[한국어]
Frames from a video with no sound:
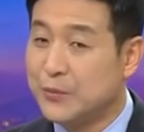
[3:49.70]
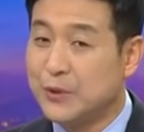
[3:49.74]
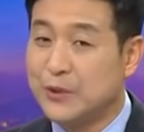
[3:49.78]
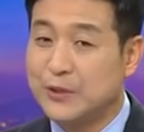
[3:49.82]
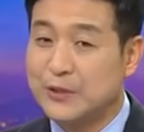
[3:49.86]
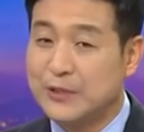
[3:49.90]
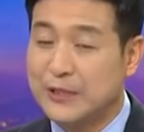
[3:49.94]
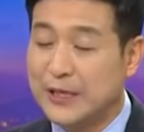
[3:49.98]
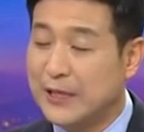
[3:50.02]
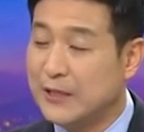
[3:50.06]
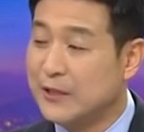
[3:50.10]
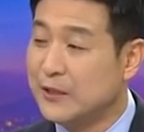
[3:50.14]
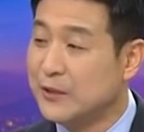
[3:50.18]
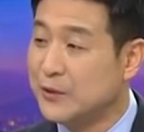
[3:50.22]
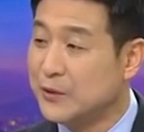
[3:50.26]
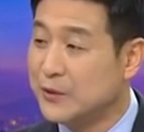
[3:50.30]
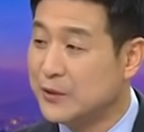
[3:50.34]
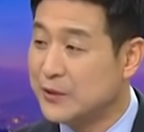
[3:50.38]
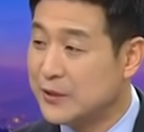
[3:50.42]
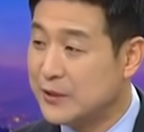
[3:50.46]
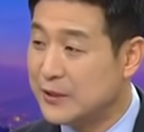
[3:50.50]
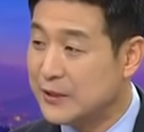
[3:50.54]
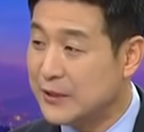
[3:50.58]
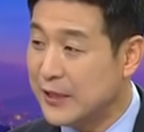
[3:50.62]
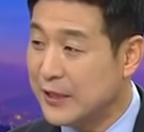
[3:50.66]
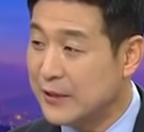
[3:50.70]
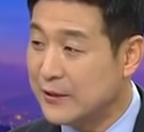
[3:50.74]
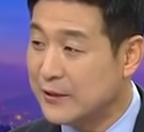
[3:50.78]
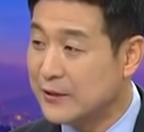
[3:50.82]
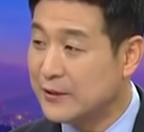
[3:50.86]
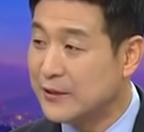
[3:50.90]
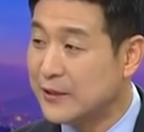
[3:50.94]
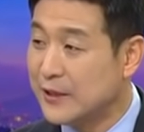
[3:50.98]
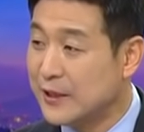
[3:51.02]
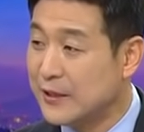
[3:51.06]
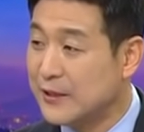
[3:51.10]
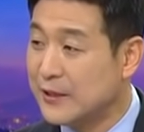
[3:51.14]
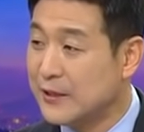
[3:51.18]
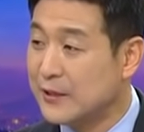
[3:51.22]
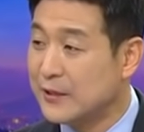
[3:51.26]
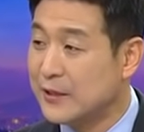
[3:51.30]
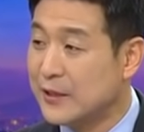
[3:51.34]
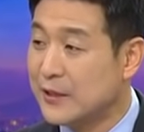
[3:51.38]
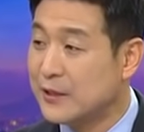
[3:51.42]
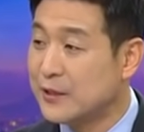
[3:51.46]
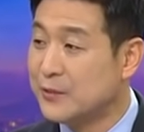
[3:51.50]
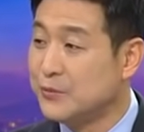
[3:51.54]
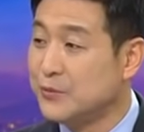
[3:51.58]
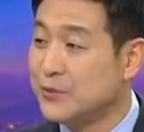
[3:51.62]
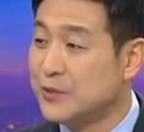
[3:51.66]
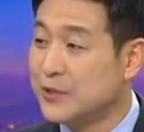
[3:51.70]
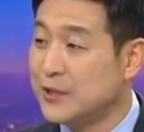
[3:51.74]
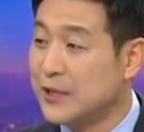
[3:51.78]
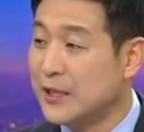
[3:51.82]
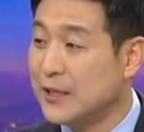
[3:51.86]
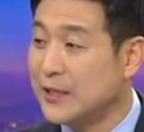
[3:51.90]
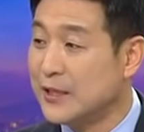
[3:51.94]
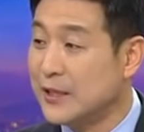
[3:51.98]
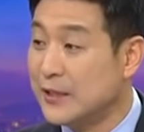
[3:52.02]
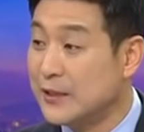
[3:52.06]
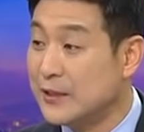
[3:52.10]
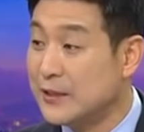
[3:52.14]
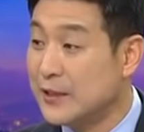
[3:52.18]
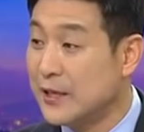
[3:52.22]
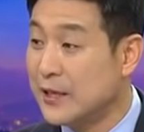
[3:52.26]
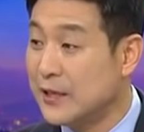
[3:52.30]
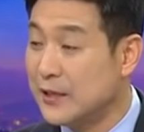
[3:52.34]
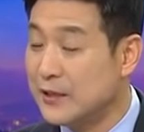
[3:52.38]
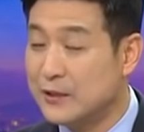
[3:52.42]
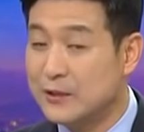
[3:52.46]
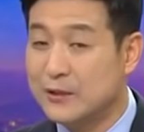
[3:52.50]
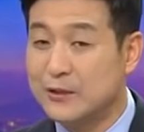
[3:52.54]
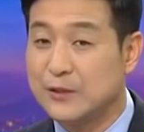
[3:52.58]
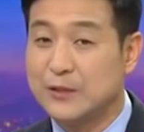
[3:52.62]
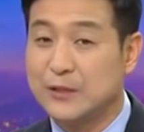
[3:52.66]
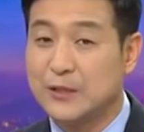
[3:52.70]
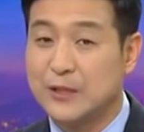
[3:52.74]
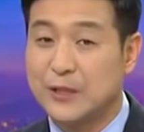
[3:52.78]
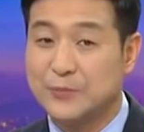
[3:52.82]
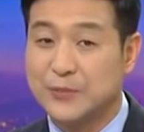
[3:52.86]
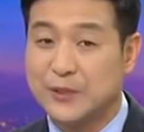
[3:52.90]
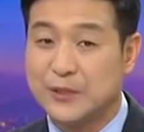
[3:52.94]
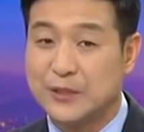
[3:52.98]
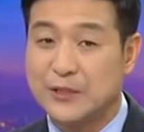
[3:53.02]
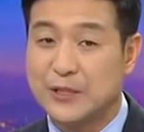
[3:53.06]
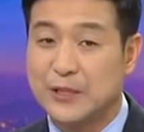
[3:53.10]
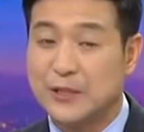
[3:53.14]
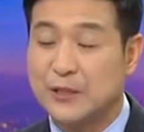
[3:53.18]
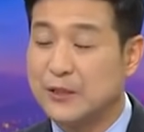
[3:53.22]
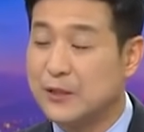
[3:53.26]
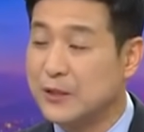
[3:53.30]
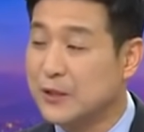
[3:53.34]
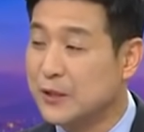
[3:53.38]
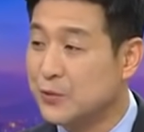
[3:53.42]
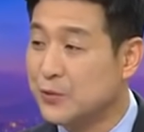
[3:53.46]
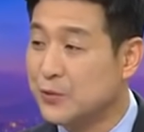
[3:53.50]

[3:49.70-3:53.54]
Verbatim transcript: 뭐 사인으로 있을 때 했던 얘기인데 그게 큰 문제가 되느냐 이런 이제 비슷한